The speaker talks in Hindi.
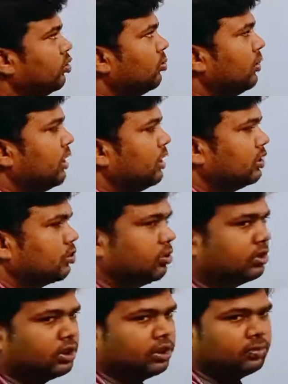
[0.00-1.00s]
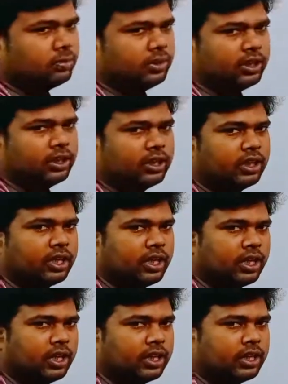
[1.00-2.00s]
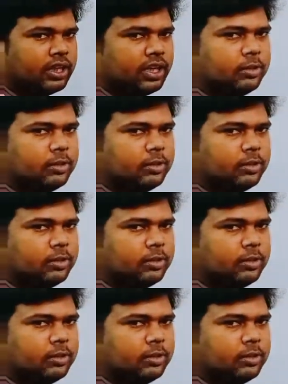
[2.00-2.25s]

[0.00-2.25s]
मैट्रिक्स क्वेश्चन में क्या कह रहा है कि